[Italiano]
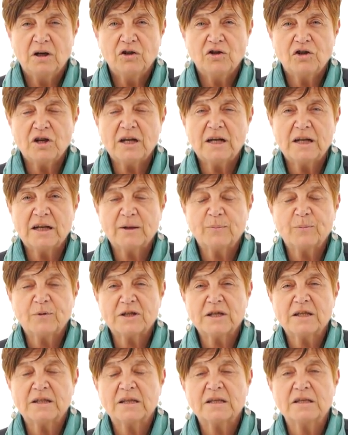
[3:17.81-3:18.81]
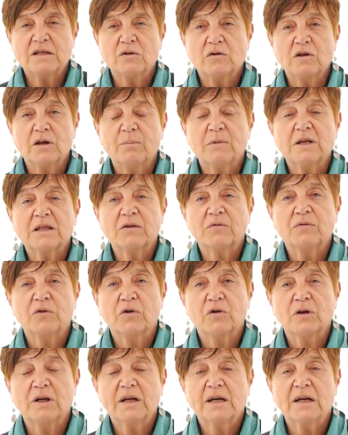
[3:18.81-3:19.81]
c'è la rappresentazione
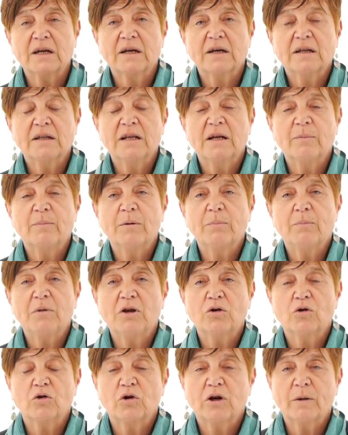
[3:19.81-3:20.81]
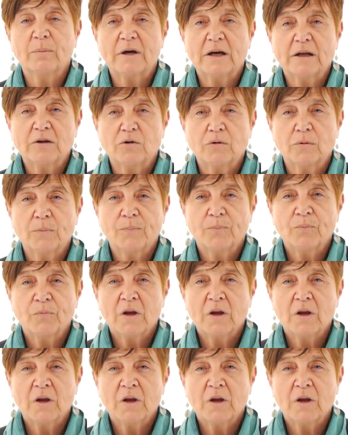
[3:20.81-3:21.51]
metaforica del bambino non amato.